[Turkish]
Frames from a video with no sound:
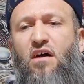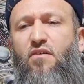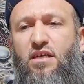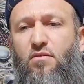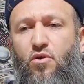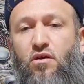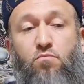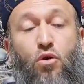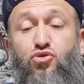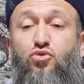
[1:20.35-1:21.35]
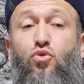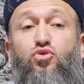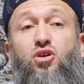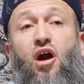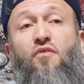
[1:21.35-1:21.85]
var ya böyle bazuk
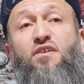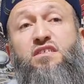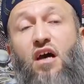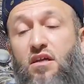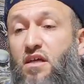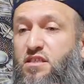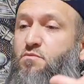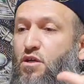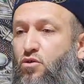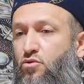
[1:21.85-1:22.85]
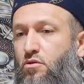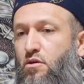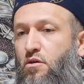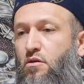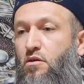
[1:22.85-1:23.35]
olsa kafasını atasım geliyor.
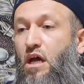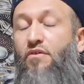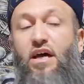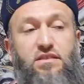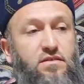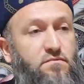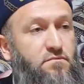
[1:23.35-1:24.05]
Evet.